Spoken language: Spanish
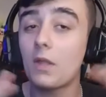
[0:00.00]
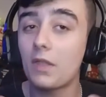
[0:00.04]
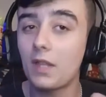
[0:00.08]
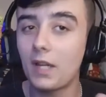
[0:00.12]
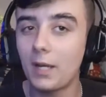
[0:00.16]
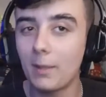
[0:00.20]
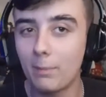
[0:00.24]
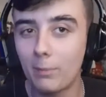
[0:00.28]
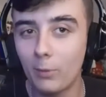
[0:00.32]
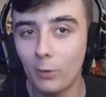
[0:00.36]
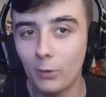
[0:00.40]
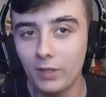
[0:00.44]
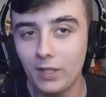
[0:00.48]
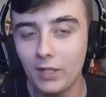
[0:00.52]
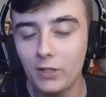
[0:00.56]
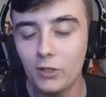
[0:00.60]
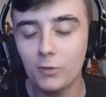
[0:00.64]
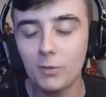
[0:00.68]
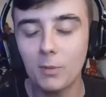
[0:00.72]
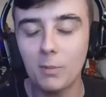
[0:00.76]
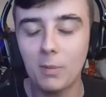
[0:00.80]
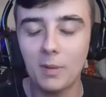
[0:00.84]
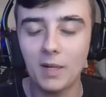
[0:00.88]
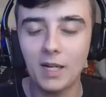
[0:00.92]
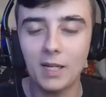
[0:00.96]
a hacer spoilers,
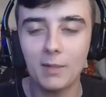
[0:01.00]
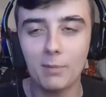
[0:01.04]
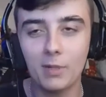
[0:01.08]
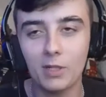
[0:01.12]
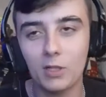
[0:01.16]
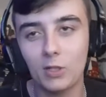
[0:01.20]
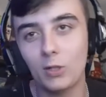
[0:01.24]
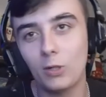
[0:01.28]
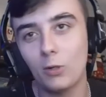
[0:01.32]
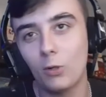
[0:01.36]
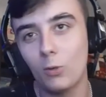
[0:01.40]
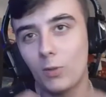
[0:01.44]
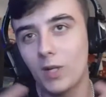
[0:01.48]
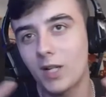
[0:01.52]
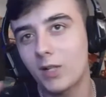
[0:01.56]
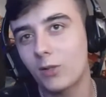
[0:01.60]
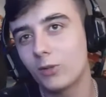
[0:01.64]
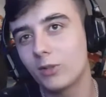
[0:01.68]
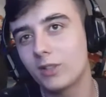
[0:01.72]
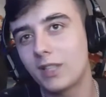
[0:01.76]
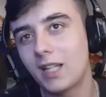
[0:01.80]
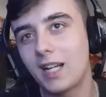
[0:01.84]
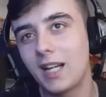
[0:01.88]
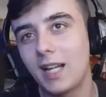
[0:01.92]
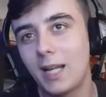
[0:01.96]
son mis primeras impresiones, no voy a
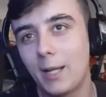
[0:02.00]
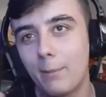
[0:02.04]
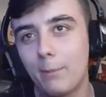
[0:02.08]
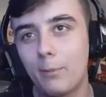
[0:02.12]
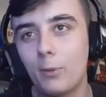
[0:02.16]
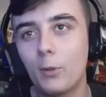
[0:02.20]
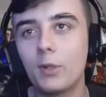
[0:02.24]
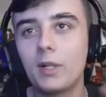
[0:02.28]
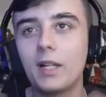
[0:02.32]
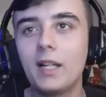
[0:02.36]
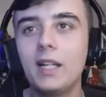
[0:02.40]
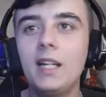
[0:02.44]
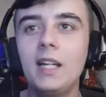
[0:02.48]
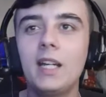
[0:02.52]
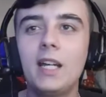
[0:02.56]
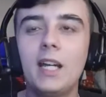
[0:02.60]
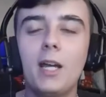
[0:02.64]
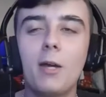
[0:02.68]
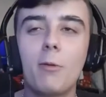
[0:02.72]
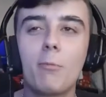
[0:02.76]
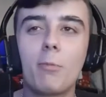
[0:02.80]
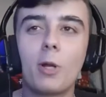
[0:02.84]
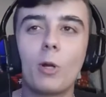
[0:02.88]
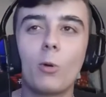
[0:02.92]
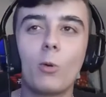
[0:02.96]
contar spoiler,
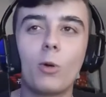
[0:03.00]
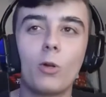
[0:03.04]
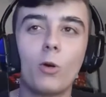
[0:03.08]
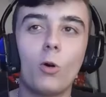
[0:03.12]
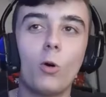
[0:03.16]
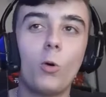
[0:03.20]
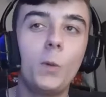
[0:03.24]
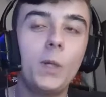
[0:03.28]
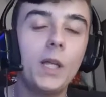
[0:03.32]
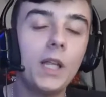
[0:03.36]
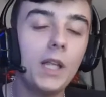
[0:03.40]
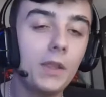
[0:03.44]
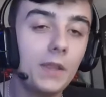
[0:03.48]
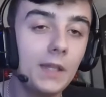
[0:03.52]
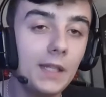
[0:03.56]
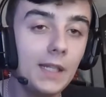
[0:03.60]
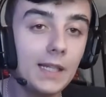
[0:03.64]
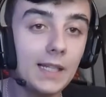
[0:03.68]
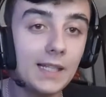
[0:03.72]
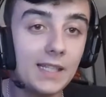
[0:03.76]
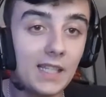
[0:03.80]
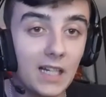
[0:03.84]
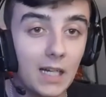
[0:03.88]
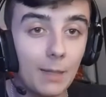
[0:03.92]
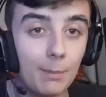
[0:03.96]
Pero bueno, os voy a decir
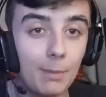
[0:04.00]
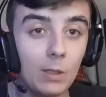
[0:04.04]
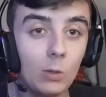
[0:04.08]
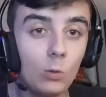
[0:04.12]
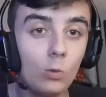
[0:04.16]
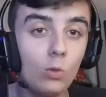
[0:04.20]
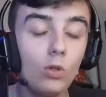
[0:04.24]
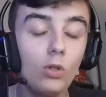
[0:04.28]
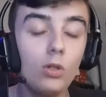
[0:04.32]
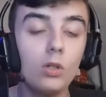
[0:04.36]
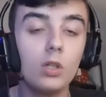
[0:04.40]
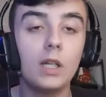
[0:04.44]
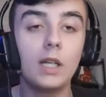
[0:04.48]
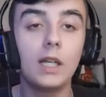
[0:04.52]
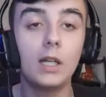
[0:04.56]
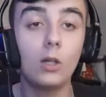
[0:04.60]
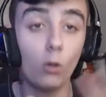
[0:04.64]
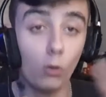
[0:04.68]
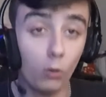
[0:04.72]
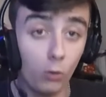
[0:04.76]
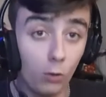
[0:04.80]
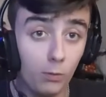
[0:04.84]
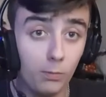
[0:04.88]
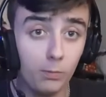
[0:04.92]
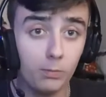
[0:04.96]
que este capítulo, eh,
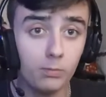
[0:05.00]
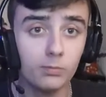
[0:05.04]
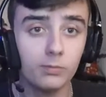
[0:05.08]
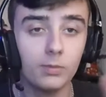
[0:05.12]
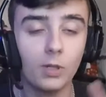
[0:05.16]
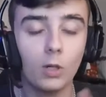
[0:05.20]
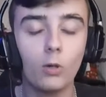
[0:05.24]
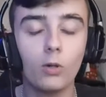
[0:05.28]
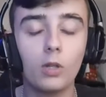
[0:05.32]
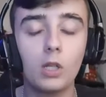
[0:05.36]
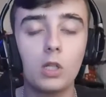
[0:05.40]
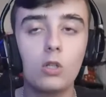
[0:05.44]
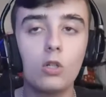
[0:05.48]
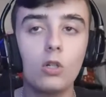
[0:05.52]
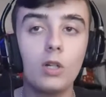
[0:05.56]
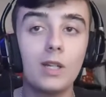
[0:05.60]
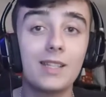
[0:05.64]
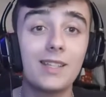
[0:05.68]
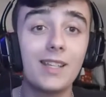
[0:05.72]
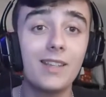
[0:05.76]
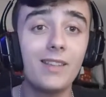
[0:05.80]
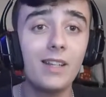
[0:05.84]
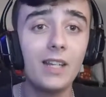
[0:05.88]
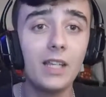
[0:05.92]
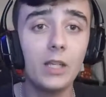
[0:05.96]
los dos, mejor dicho,
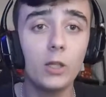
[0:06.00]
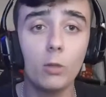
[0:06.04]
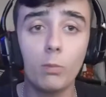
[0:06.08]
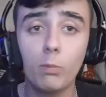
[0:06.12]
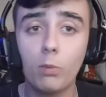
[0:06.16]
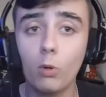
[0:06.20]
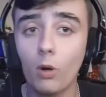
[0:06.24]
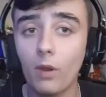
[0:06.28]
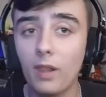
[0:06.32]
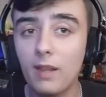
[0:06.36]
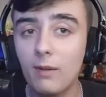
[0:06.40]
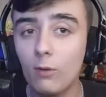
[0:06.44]
están dirigidos por